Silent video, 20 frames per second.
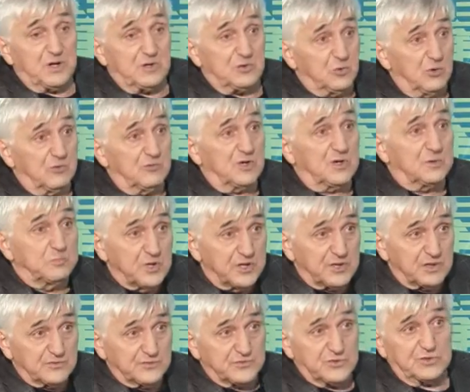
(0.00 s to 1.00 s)
Орлова
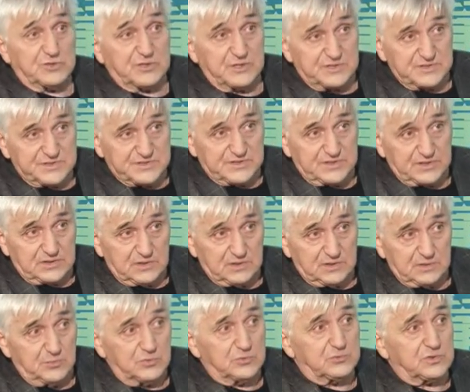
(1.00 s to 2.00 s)
Гмырин все-таки
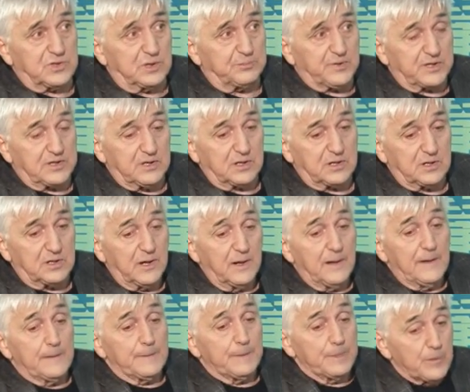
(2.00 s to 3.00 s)
сделал. Мы туда угу. поехали.
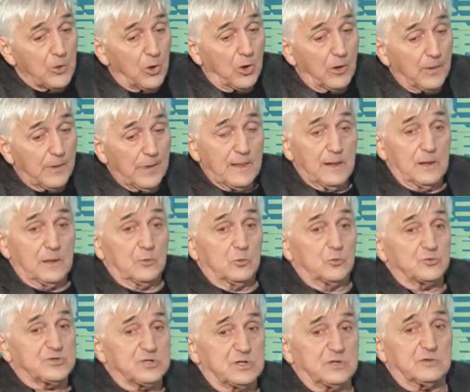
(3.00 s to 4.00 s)
Но
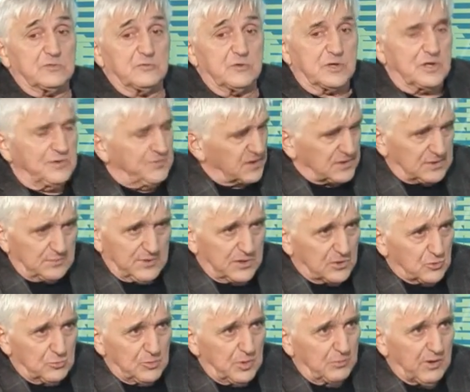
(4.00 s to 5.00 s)
Учитывая, и в этом
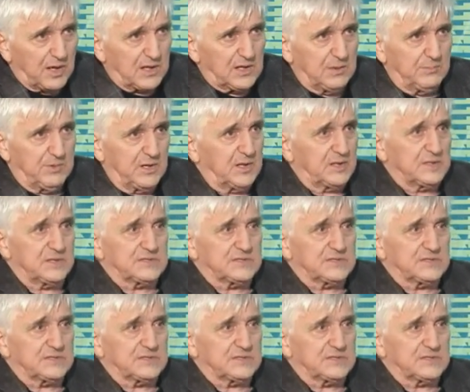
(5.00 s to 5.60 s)
году мы могли бы, я не